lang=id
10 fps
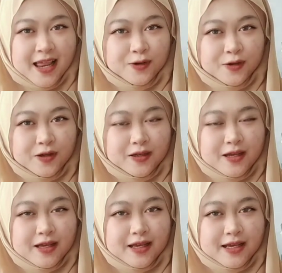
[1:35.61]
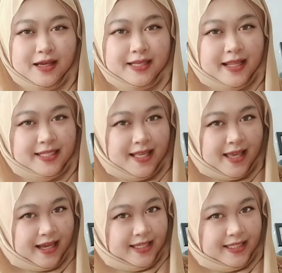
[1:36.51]
nanti saya akan jejaki
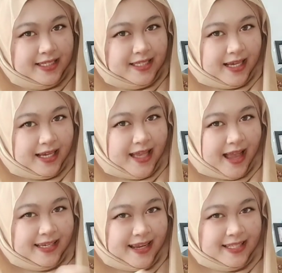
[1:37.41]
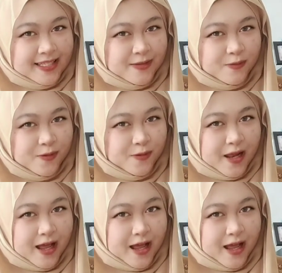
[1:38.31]
anda semua oke okay?